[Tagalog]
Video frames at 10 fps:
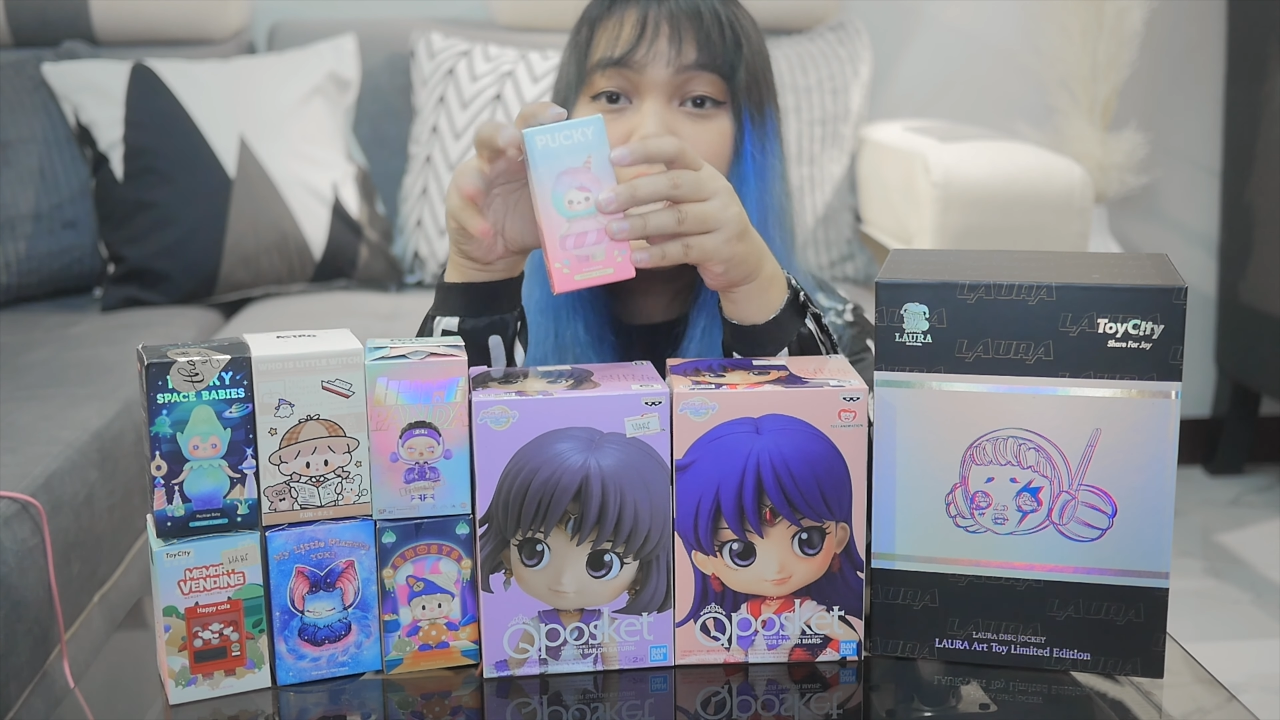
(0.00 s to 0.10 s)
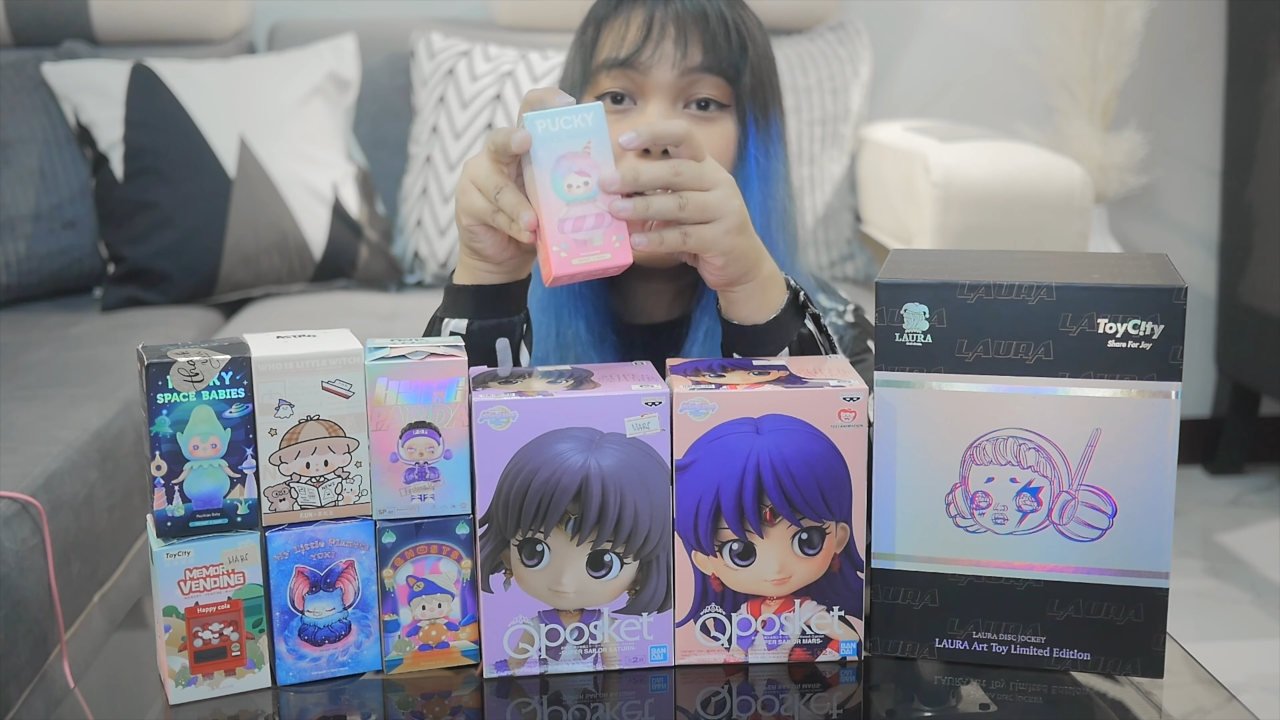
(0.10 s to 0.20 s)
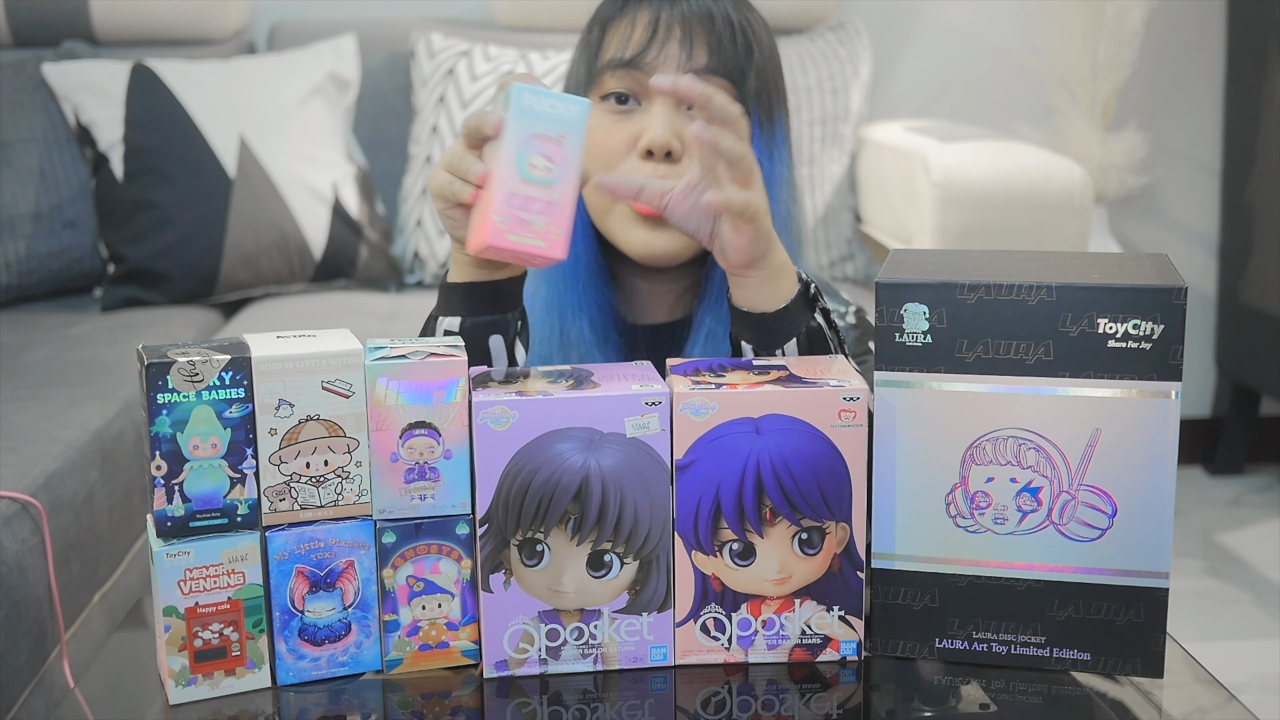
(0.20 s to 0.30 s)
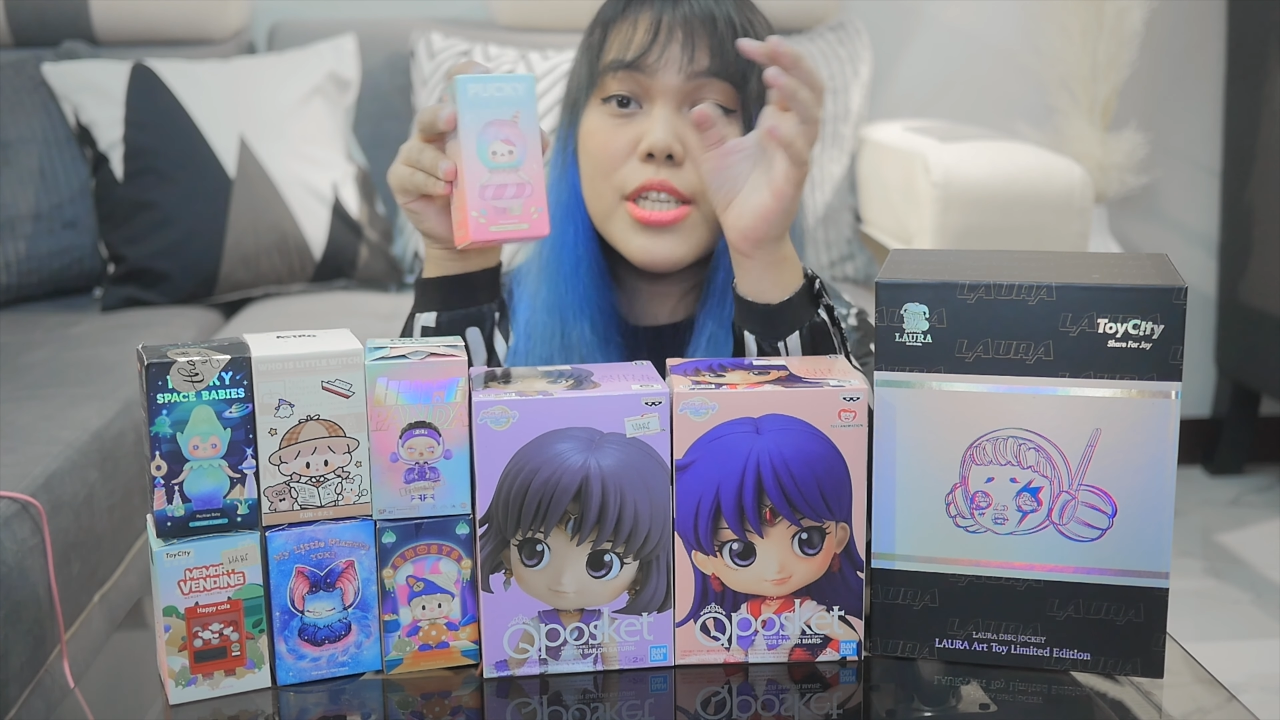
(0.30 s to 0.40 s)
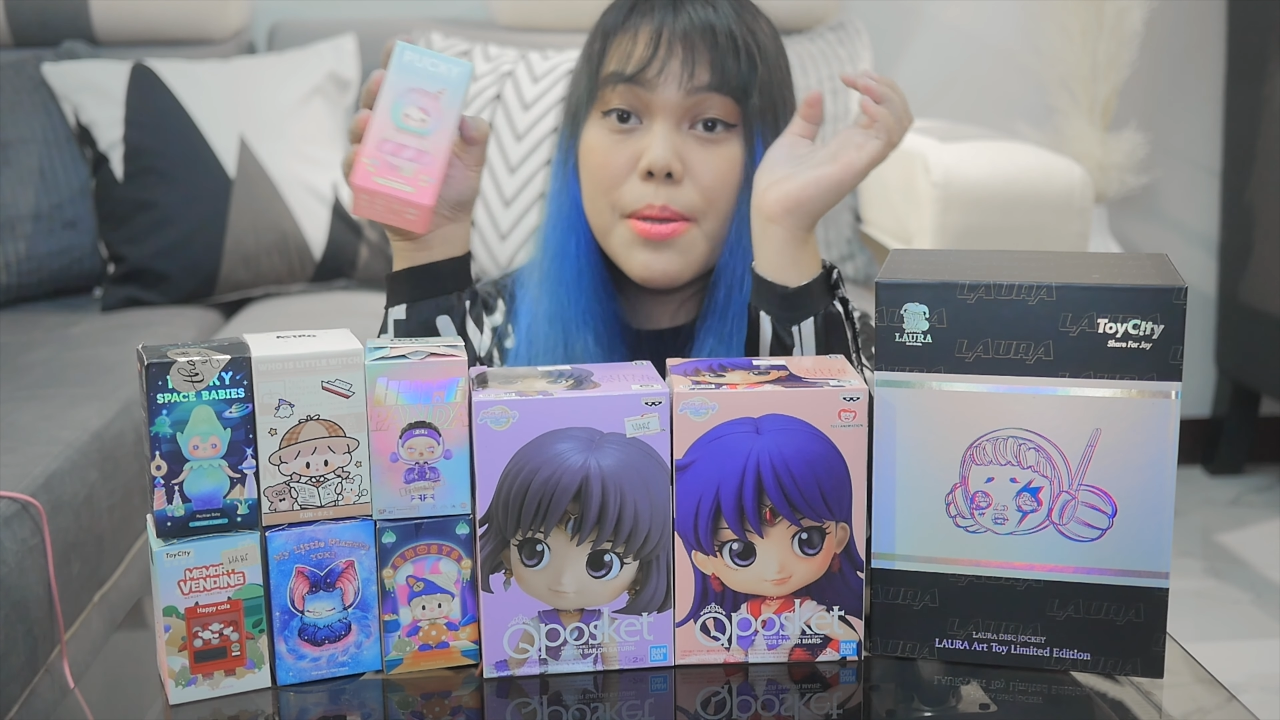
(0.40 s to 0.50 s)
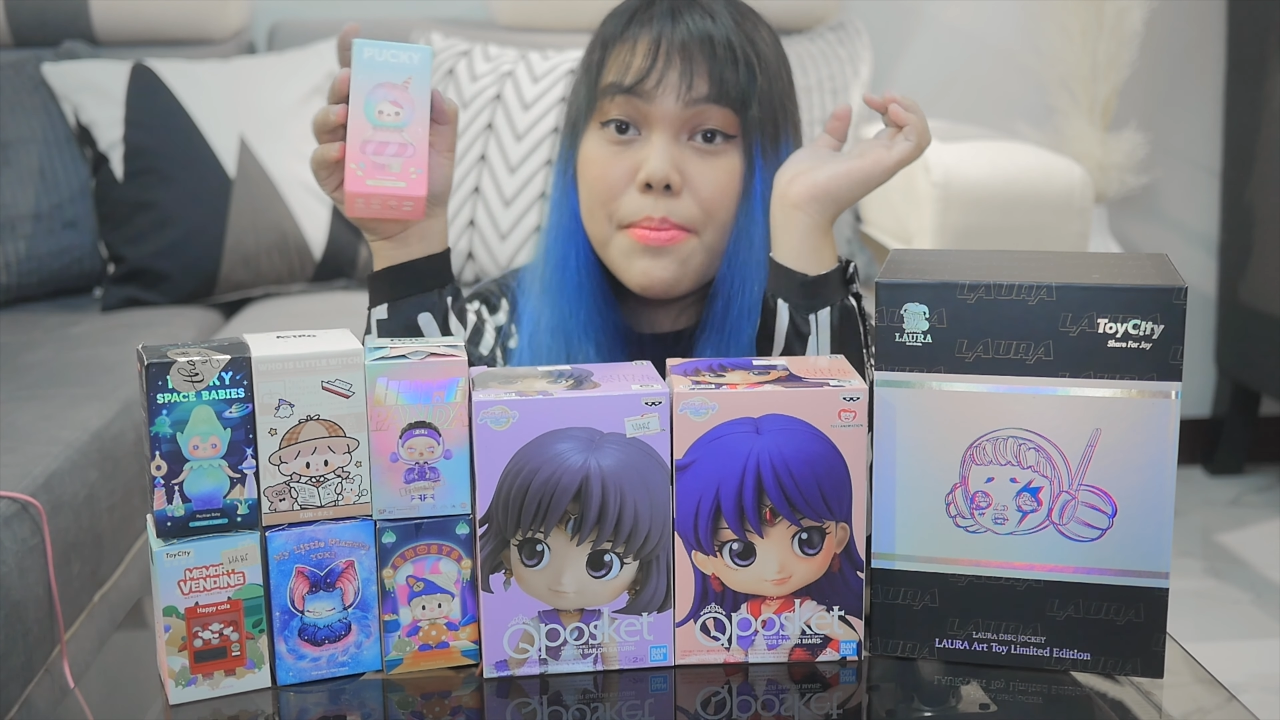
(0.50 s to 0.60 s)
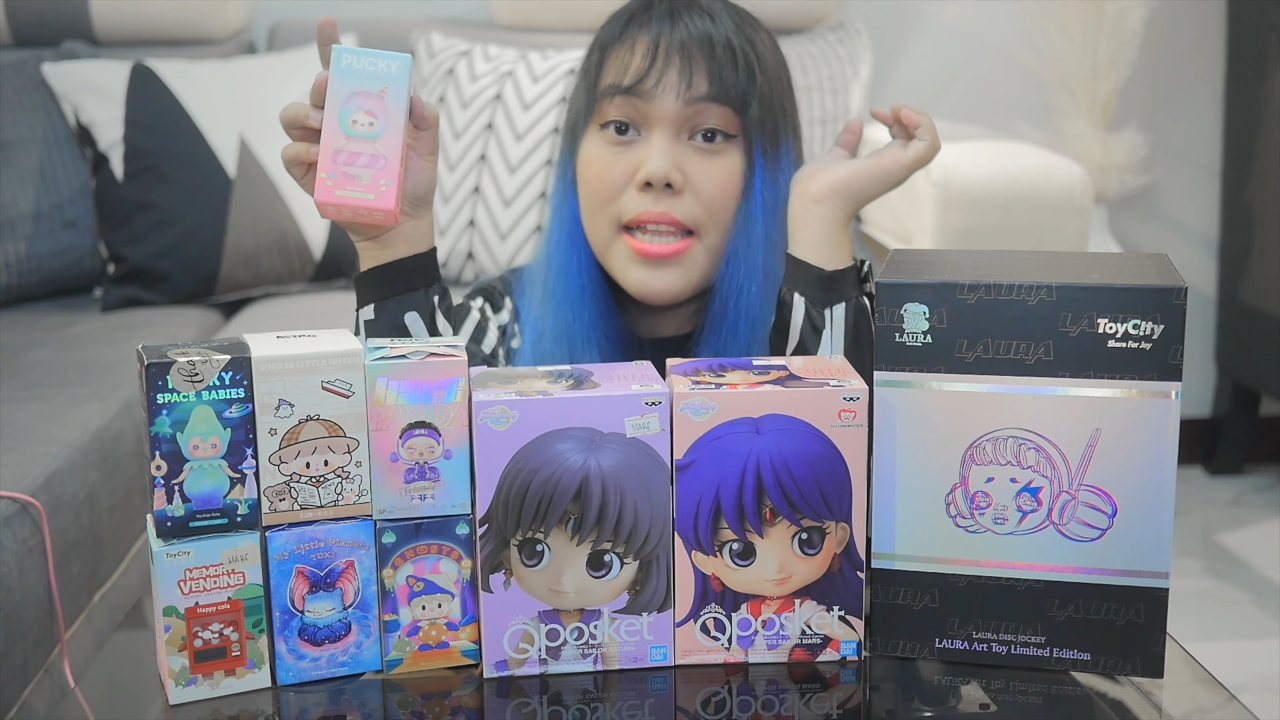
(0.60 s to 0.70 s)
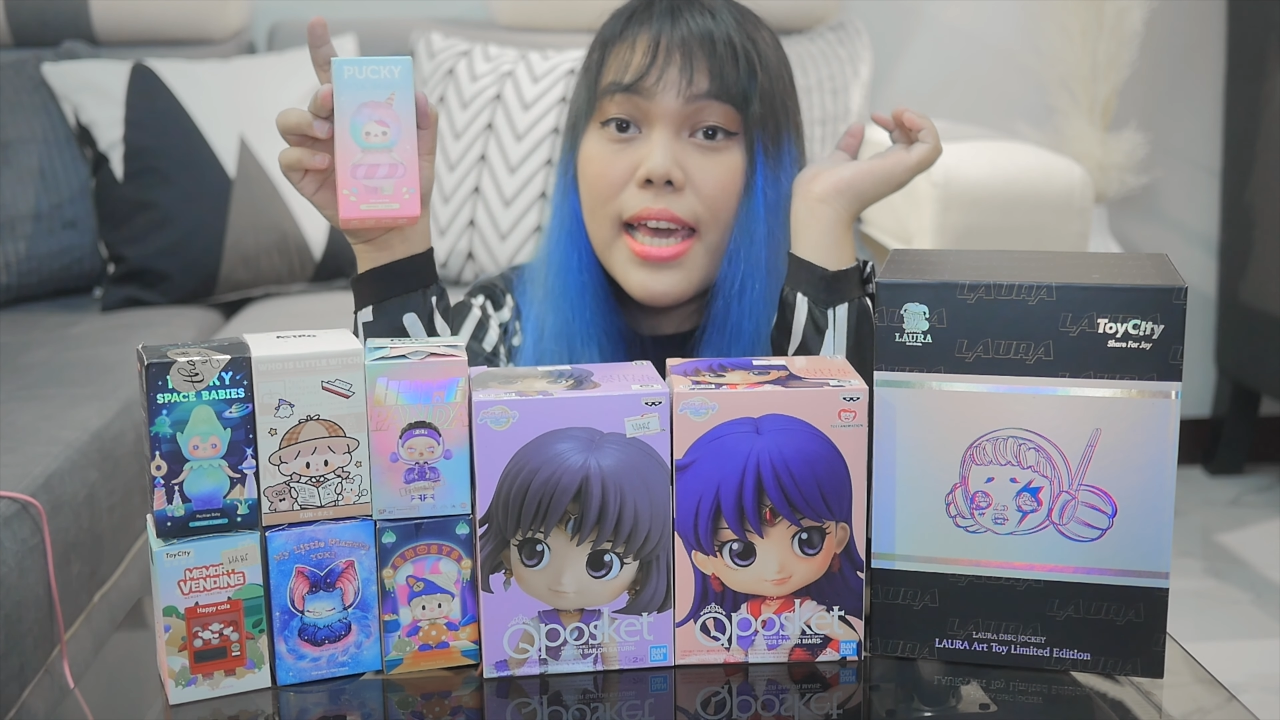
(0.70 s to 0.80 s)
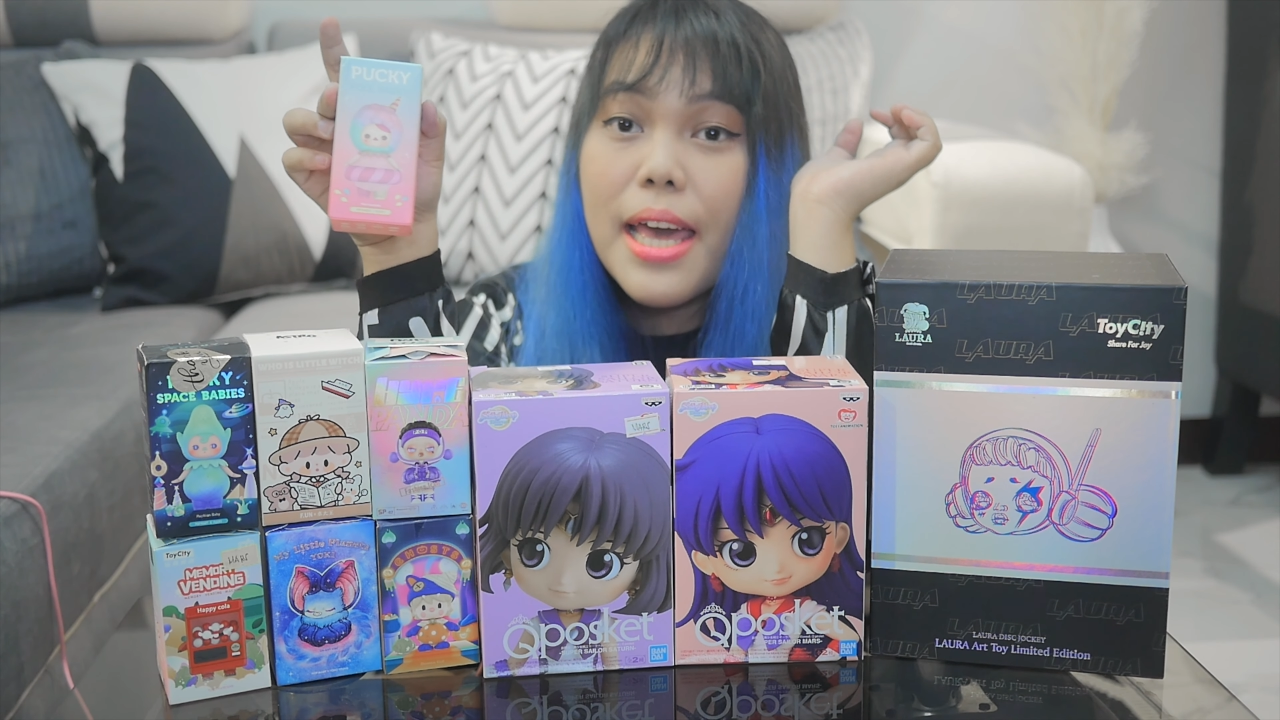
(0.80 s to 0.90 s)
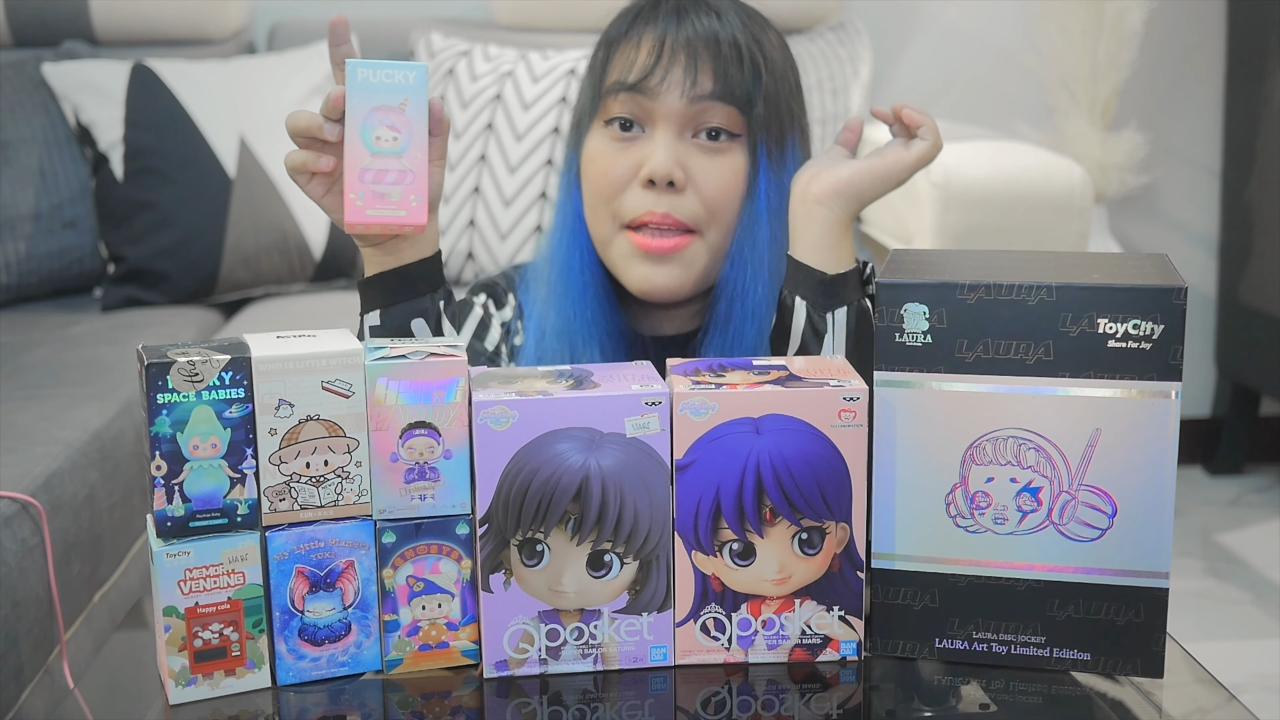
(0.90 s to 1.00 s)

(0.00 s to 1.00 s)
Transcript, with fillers: hand ko siya nabili